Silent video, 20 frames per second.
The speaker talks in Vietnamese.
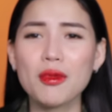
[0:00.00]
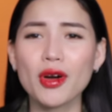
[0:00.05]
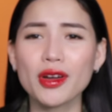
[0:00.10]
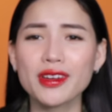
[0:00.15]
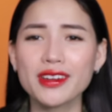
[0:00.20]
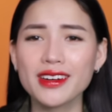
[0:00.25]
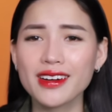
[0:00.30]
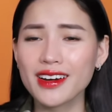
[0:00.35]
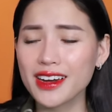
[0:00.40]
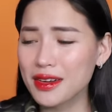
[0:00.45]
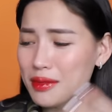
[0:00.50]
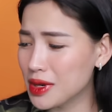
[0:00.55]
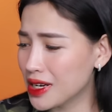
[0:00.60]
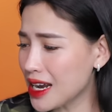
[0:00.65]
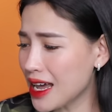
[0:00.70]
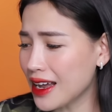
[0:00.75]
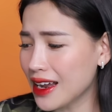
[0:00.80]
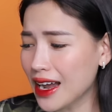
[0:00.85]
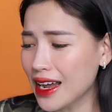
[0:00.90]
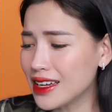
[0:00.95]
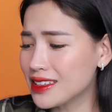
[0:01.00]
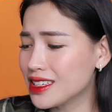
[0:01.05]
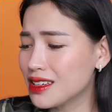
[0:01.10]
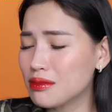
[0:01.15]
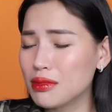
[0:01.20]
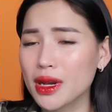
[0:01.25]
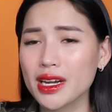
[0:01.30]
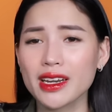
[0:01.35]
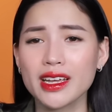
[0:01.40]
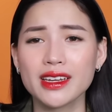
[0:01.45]
mà mọi người ơi. Mình để ngay
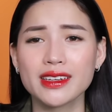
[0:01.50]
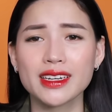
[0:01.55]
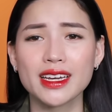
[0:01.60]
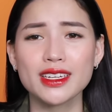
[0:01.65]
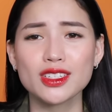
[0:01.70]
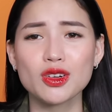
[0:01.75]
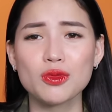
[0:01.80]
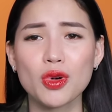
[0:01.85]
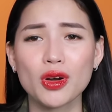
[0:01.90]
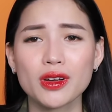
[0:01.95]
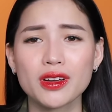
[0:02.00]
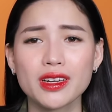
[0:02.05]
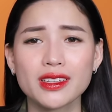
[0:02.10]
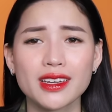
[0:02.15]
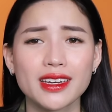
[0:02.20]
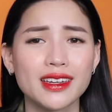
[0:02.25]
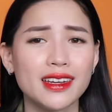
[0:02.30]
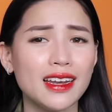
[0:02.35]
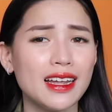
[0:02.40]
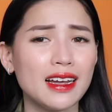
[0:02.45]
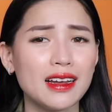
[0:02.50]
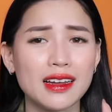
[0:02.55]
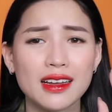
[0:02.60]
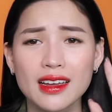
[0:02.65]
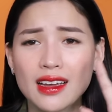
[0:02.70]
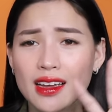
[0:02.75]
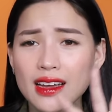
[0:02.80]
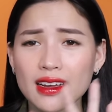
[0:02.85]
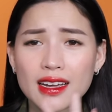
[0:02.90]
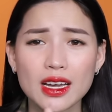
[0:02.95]
trên màn hình đây cho mọi người thấy
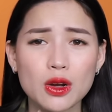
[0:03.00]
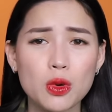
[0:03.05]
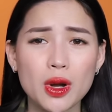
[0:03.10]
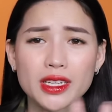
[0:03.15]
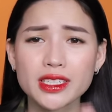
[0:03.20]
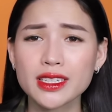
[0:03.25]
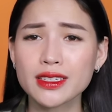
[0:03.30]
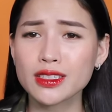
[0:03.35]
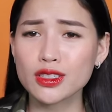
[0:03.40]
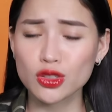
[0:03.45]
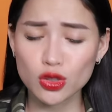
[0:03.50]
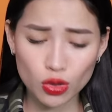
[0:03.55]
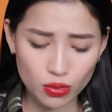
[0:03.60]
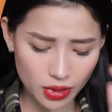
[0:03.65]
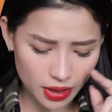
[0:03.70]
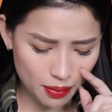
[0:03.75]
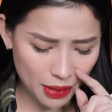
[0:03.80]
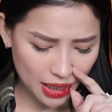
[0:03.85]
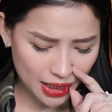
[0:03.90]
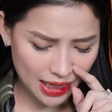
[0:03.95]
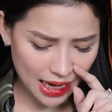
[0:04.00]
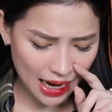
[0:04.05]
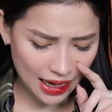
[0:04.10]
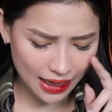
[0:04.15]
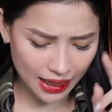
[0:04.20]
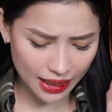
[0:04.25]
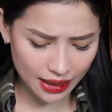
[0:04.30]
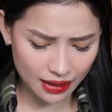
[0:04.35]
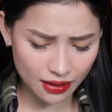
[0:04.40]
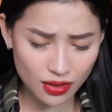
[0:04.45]
là cái quá trình sử dụng cái mặt nạ
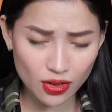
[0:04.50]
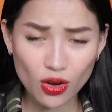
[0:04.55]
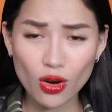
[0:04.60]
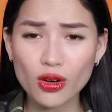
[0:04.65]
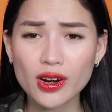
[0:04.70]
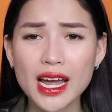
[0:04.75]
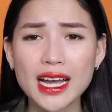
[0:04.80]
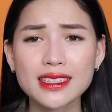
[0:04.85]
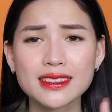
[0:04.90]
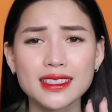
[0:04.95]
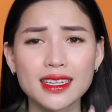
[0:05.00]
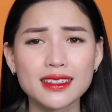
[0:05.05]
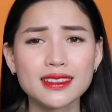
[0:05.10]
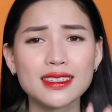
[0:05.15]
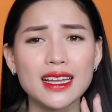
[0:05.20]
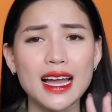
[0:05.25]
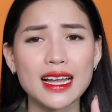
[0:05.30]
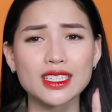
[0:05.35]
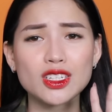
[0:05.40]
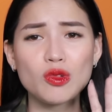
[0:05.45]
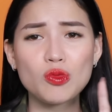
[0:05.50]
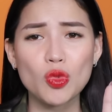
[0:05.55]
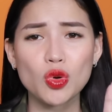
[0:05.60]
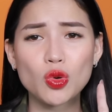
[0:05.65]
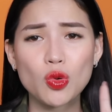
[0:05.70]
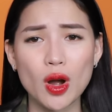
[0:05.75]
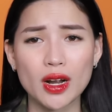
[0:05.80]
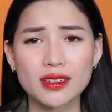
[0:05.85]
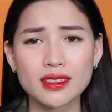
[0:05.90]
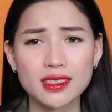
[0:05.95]
này nó đã diễn ra trong
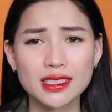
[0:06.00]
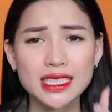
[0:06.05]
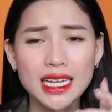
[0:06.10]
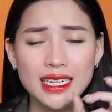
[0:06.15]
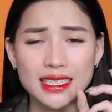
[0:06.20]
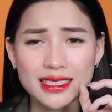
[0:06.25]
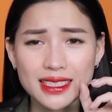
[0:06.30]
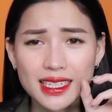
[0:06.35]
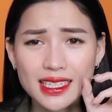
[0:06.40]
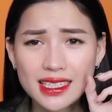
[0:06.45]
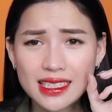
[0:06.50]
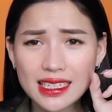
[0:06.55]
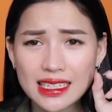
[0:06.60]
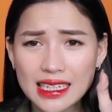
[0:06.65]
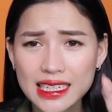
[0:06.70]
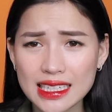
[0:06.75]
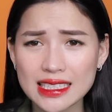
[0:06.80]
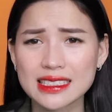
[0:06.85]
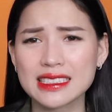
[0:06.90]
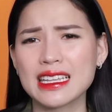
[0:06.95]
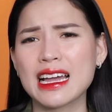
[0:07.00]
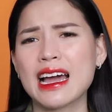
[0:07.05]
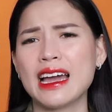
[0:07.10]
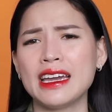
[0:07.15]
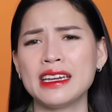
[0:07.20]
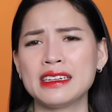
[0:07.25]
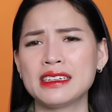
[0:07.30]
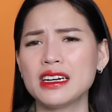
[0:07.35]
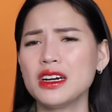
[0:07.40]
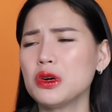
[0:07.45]
một khoảng thời gian rất là
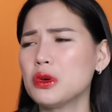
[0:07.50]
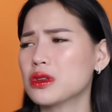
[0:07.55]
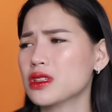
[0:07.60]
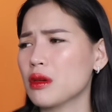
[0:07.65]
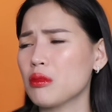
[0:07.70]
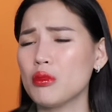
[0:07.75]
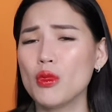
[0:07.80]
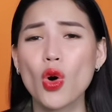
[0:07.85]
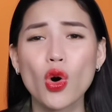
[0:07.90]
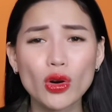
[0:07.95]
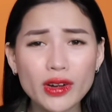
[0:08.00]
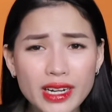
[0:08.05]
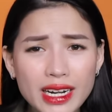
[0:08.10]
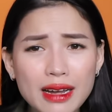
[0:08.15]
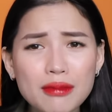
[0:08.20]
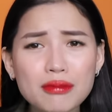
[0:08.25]
dài, cỡ khoảng tầm 4-5